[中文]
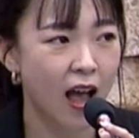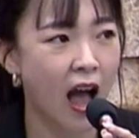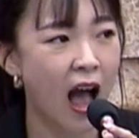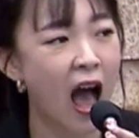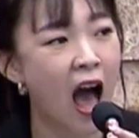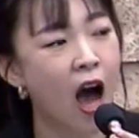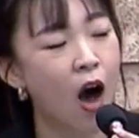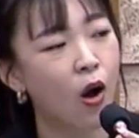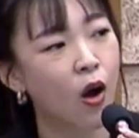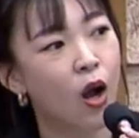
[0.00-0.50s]

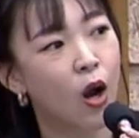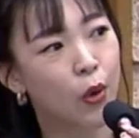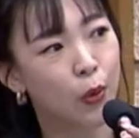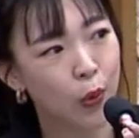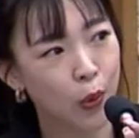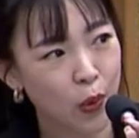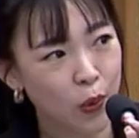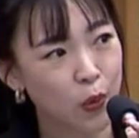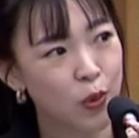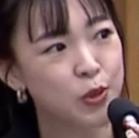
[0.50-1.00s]
好，
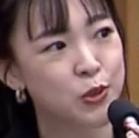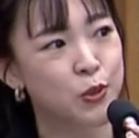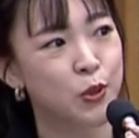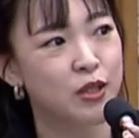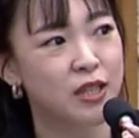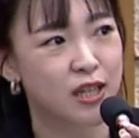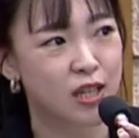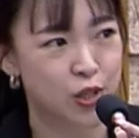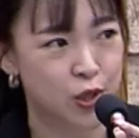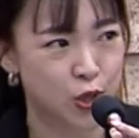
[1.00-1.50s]
如果说
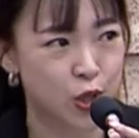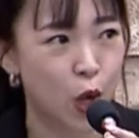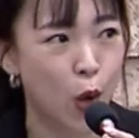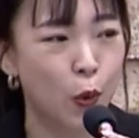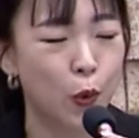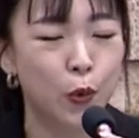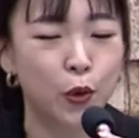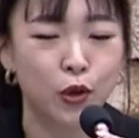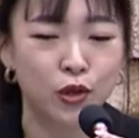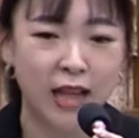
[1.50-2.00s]
你的收
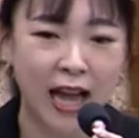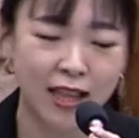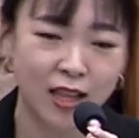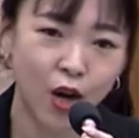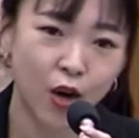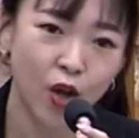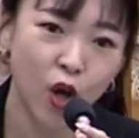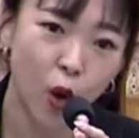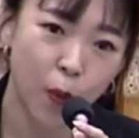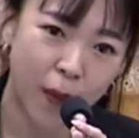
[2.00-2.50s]
入有达
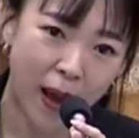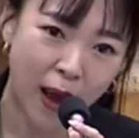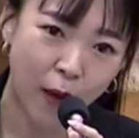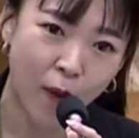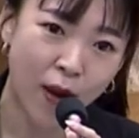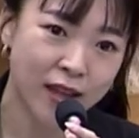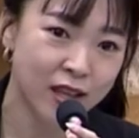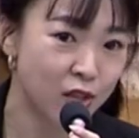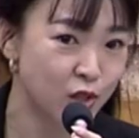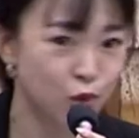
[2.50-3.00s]
到六百
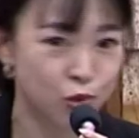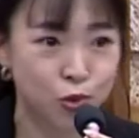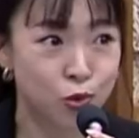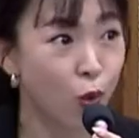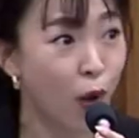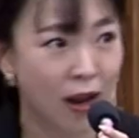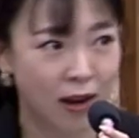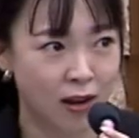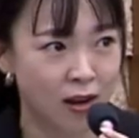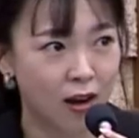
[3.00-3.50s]
万也就
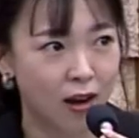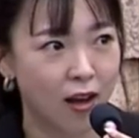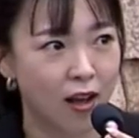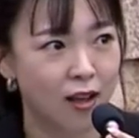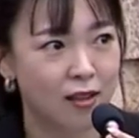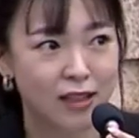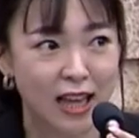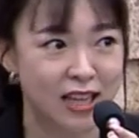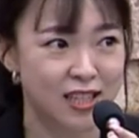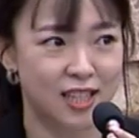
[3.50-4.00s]
算了，
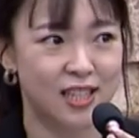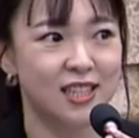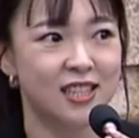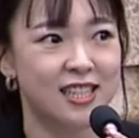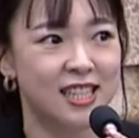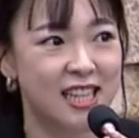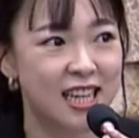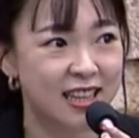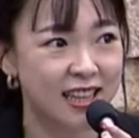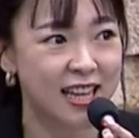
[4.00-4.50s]
但是
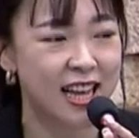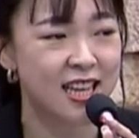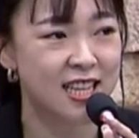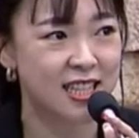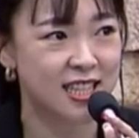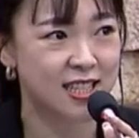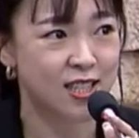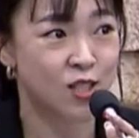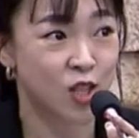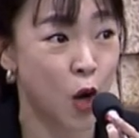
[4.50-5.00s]
今年
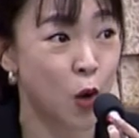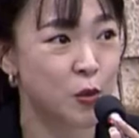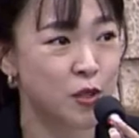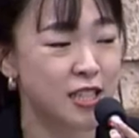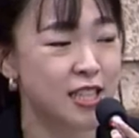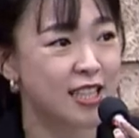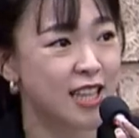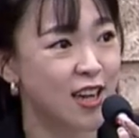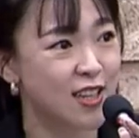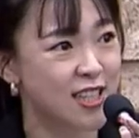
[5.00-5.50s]
统
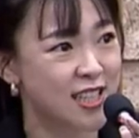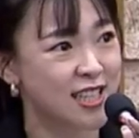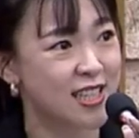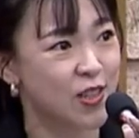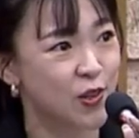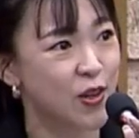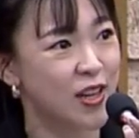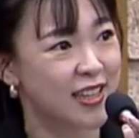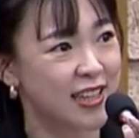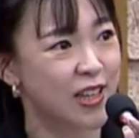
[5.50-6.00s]
计到
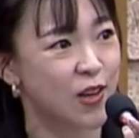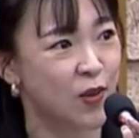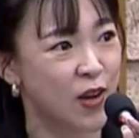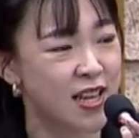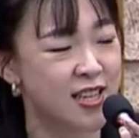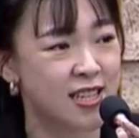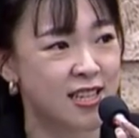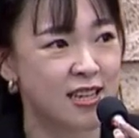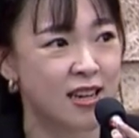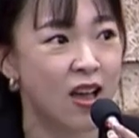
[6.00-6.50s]
十月底
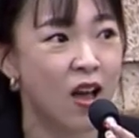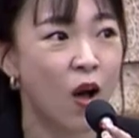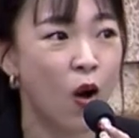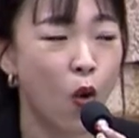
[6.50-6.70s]
为止，